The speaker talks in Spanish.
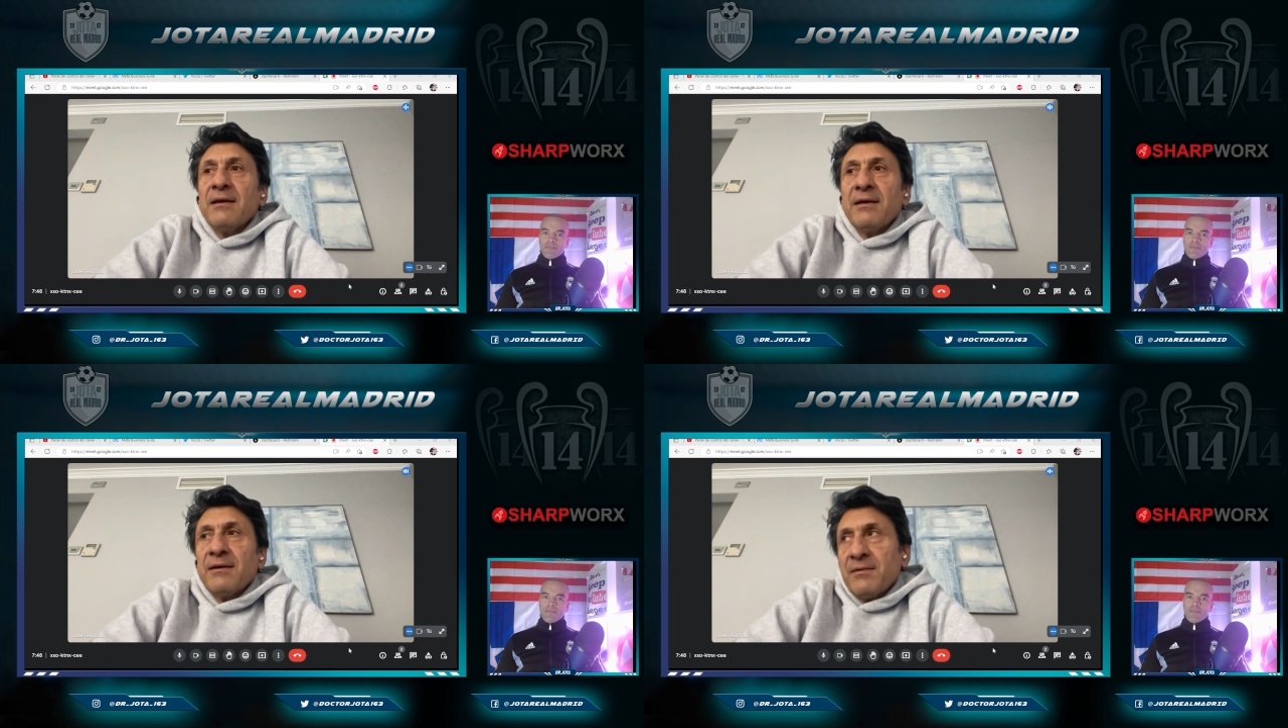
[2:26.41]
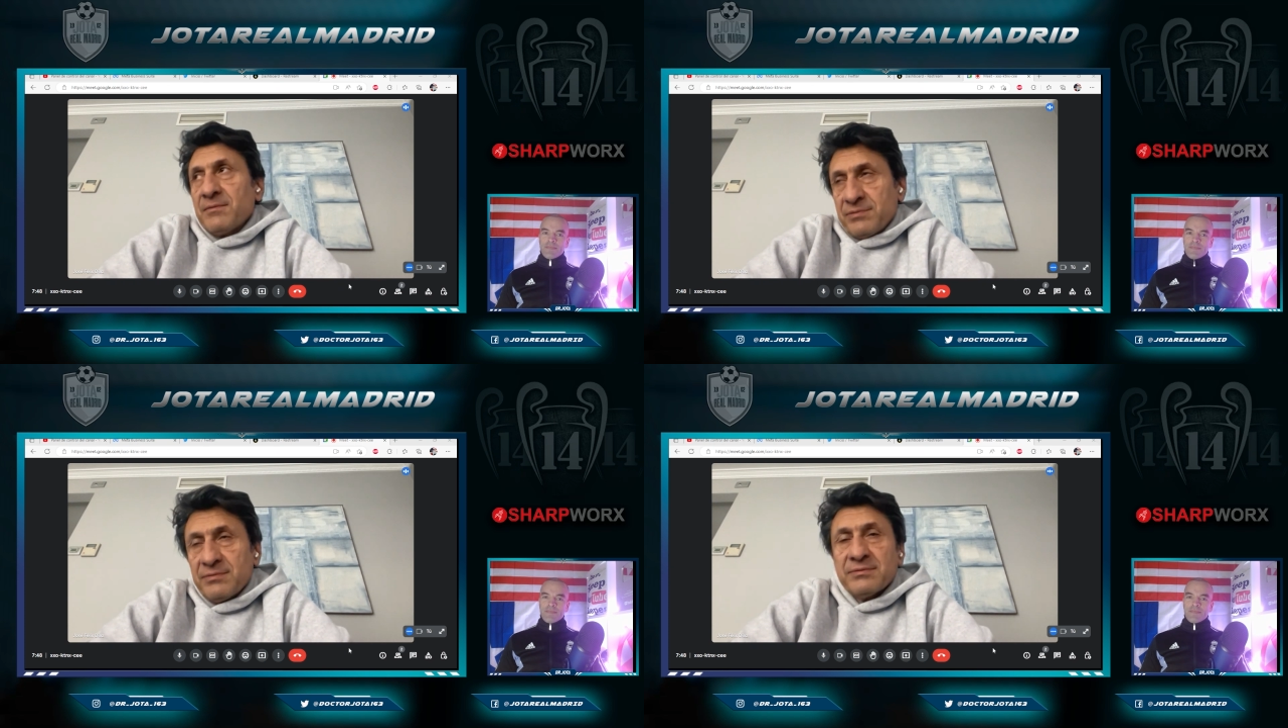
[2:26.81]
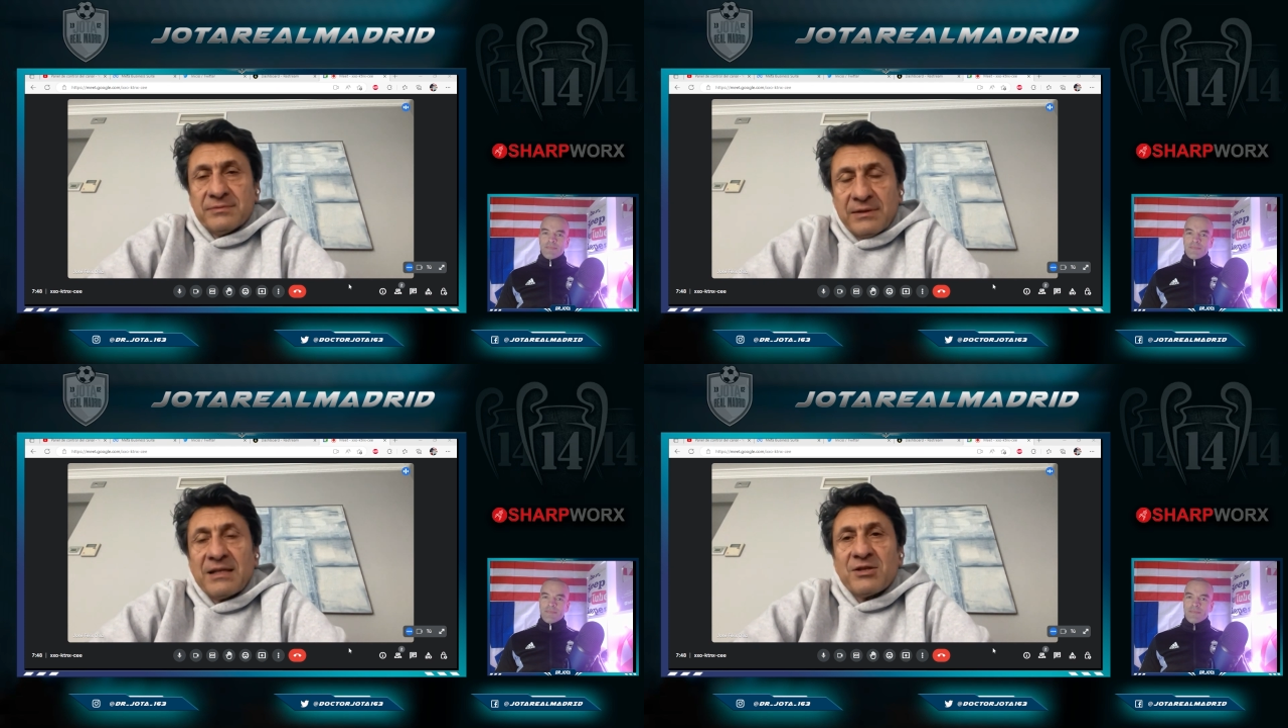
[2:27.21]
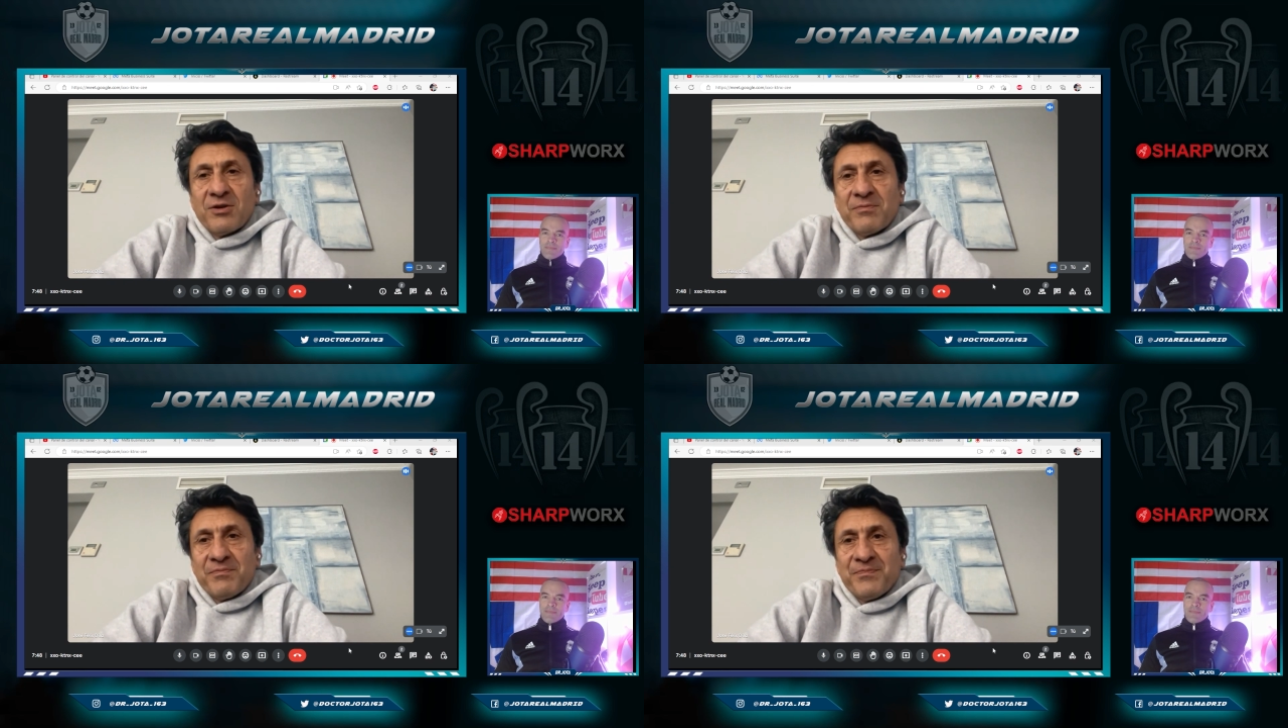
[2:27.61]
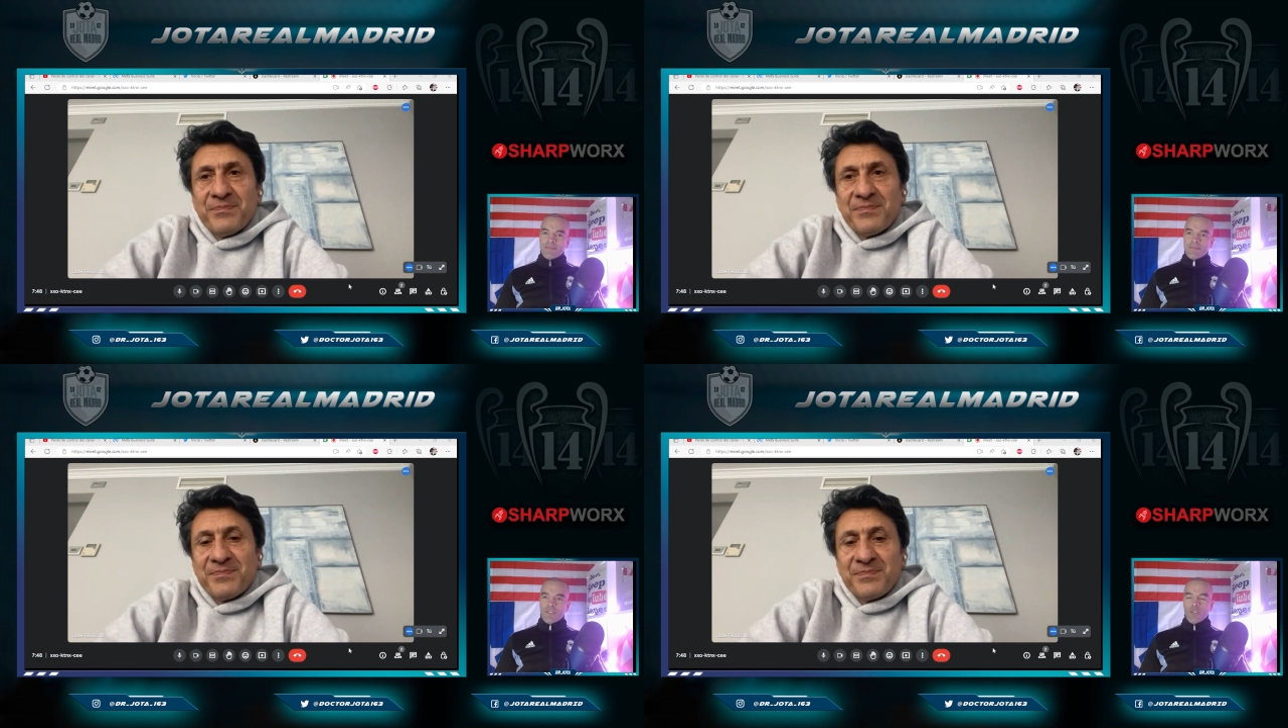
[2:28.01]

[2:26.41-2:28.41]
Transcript: y tensión.